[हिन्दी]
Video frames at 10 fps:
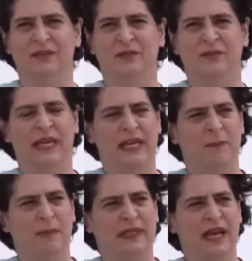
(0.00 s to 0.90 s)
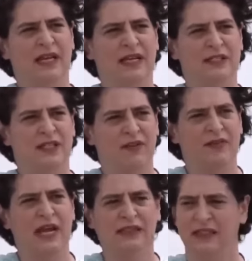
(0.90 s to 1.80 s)
मेरे पिता की शव
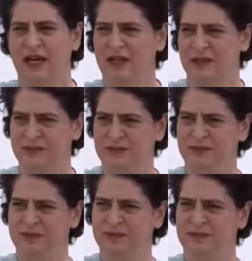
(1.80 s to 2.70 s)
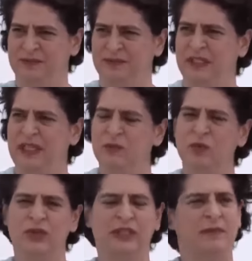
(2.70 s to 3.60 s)
यात्रा तीन
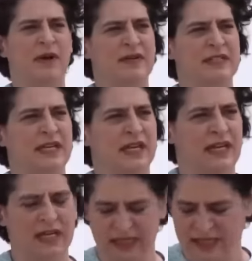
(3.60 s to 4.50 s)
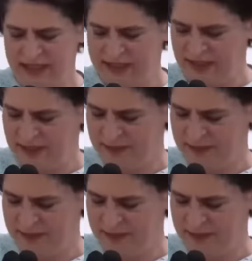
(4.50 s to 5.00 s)
मूर्ति भवन से निकल रही थी